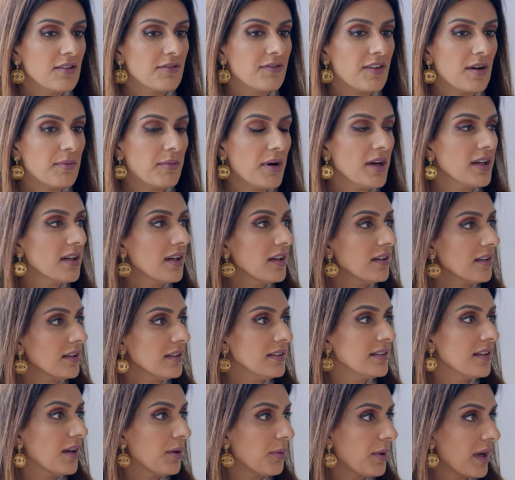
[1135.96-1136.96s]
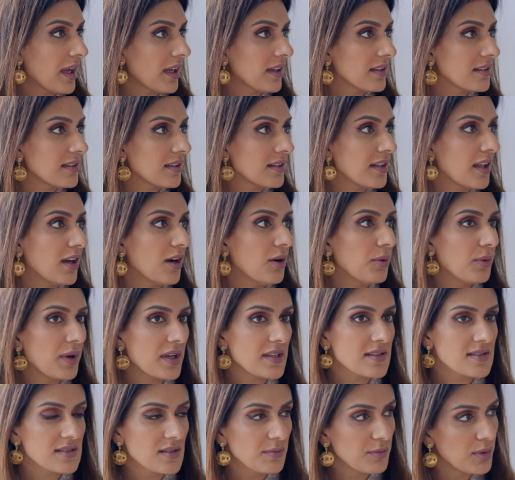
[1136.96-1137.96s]
فما كان عنده وقت انه هو
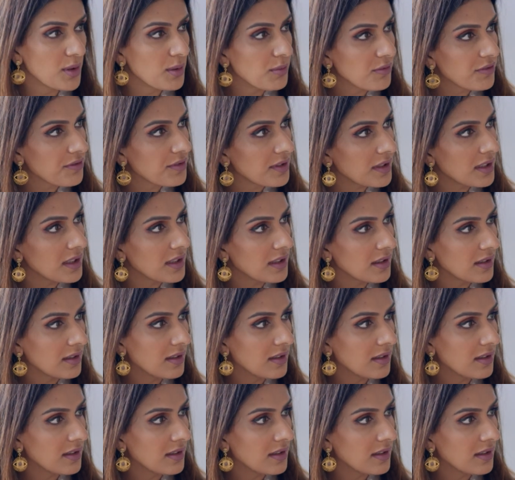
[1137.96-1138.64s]
يصبهم في